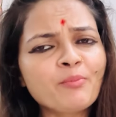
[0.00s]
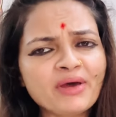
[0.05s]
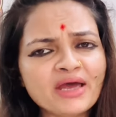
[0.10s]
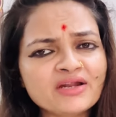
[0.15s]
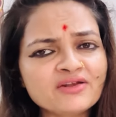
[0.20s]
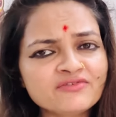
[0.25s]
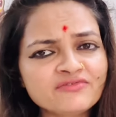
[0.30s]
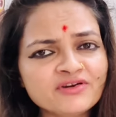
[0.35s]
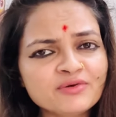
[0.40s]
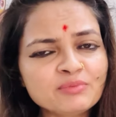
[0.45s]

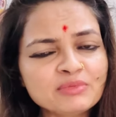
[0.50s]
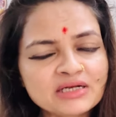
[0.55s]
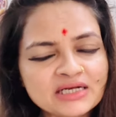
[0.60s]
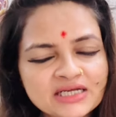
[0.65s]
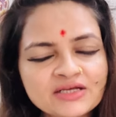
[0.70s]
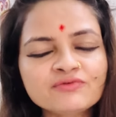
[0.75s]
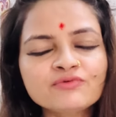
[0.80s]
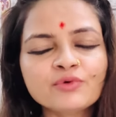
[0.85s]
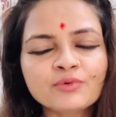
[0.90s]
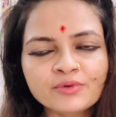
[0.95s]
बेनिफिट मिल
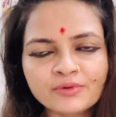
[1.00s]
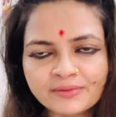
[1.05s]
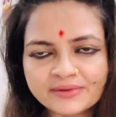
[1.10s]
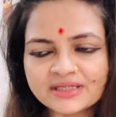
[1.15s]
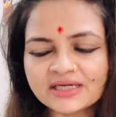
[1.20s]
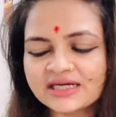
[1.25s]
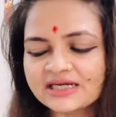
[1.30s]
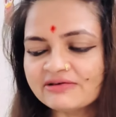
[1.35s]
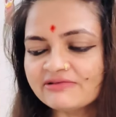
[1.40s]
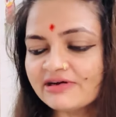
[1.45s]
रही वो भी
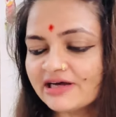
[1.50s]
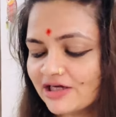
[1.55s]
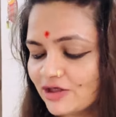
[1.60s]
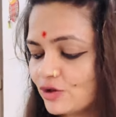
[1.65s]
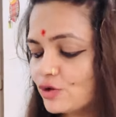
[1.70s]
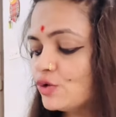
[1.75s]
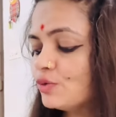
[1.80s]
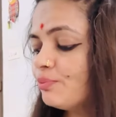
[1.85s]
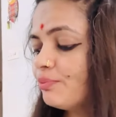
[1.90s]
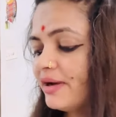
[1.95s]
बताने वाली
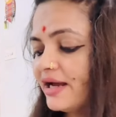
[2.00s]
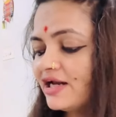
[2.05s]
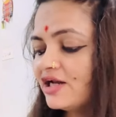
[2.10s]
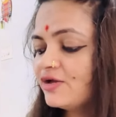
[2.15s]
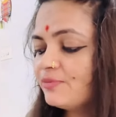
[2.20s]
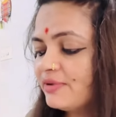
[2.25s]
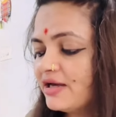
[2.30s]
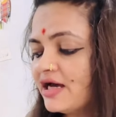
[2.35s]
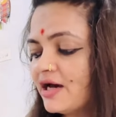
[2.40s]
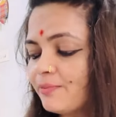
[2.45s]
हूँ
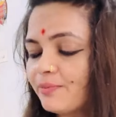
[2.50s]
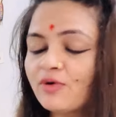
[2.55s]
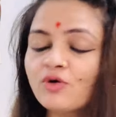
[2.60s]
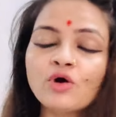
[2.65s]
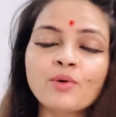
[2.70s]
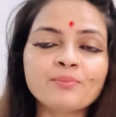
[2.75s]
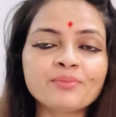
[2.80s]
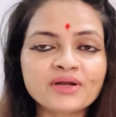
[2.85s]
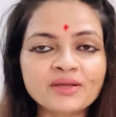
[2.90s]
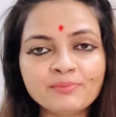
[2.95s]
पहले मैं आपको
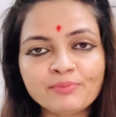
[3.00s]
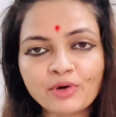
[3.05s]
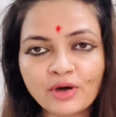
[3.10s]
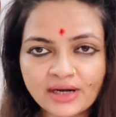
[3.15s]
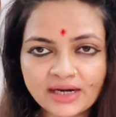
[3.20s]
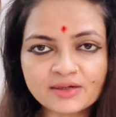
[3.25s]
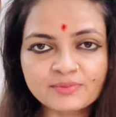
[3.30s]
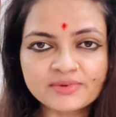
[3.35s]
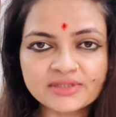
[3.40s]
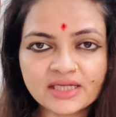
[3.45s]
अपने
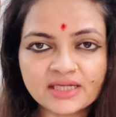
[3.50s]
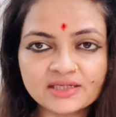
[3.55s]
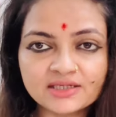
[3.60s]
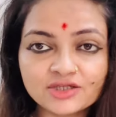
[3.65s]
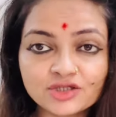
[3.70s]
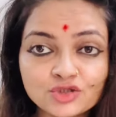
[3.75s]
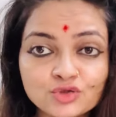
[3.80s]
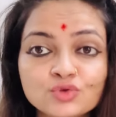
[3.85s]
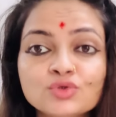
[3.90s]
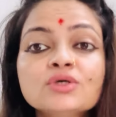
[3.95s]
प्रोडक्ट बता
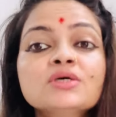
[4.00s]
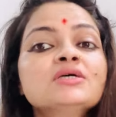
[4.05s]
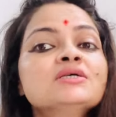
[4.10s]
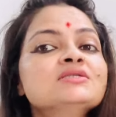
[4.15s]
देती हूँ